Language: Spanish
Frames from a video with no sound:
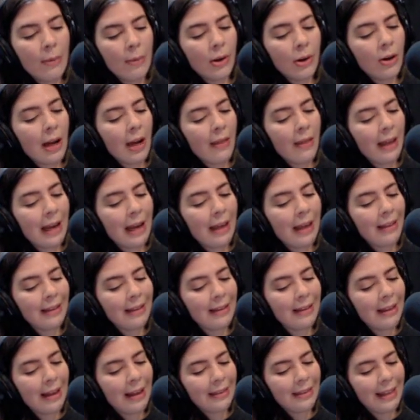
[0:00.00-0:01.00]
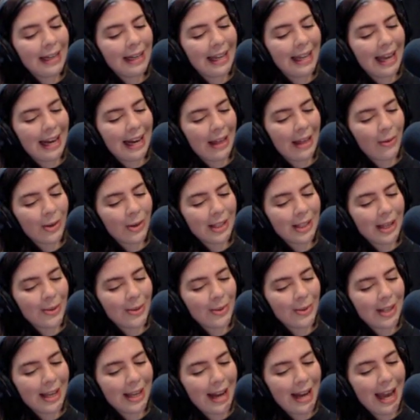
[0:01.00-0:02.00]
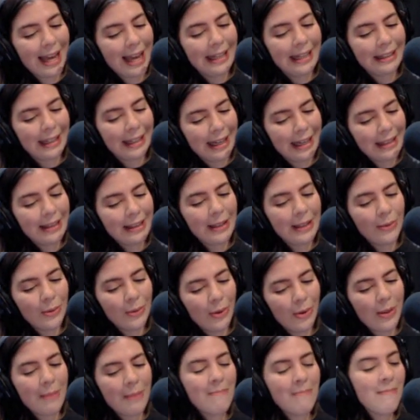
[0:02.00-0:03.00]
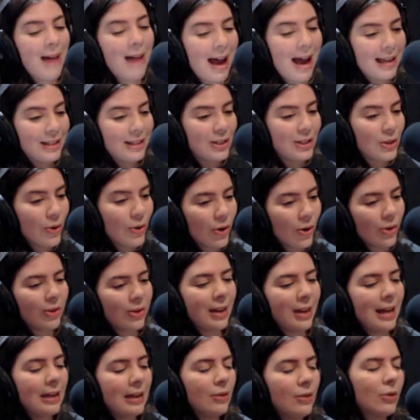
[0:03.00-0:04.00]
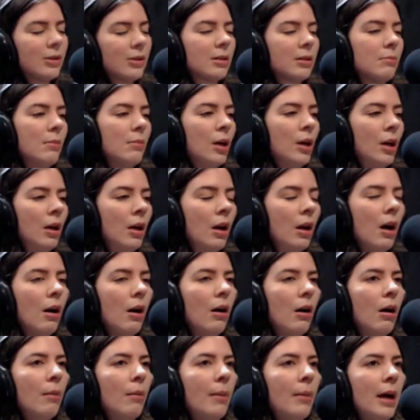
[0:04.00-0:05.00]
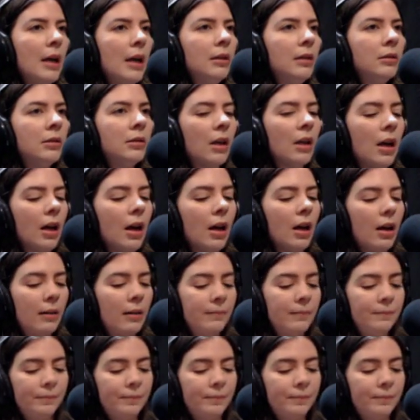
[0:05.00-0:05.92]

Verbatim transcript: Y bueno, nada, la identidad del ganador se anunciará el 31 de mayo del 2020.